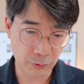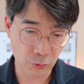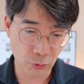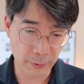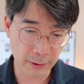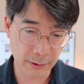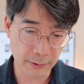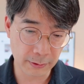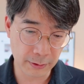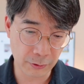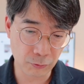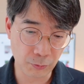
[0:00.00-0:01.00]

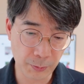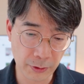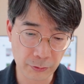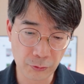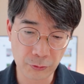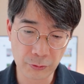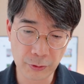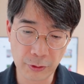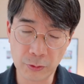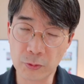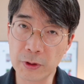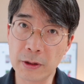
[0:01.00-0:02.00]
조만간 지구 평균
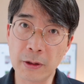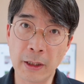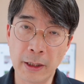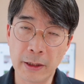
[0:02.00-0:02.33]
기온이